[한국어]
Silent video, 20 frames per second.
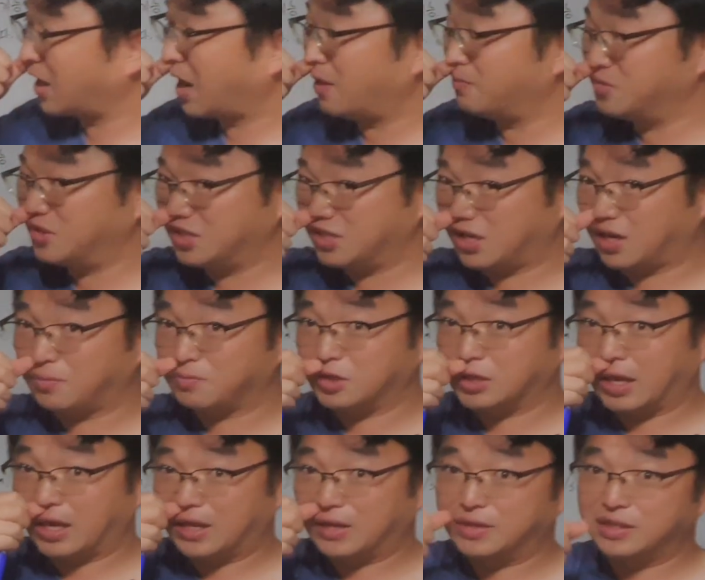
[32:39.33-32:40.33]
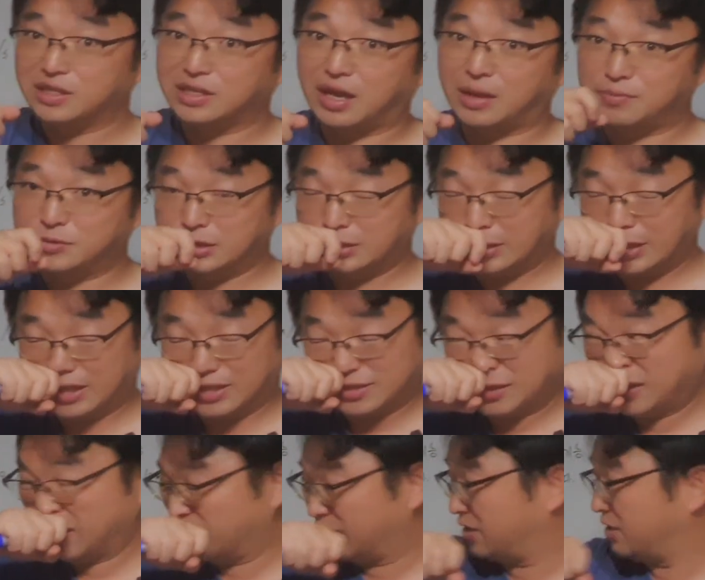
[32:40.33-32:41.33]
감지를 합니다. 감지를
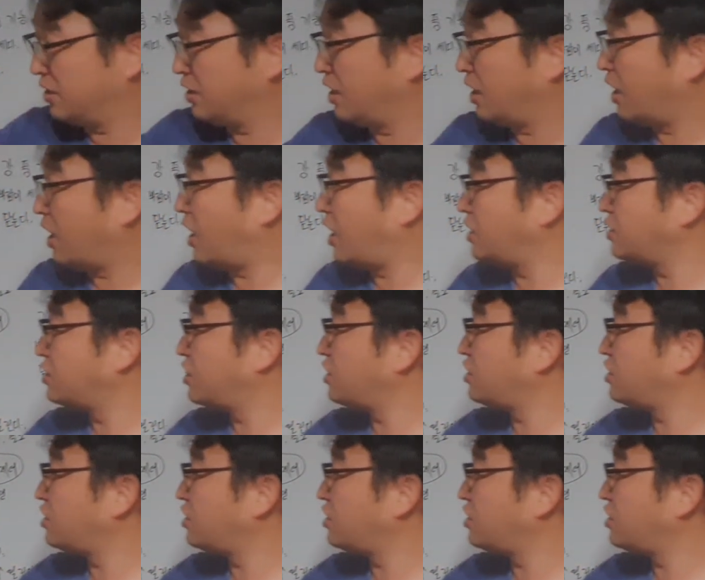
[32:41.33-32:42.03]
해서 아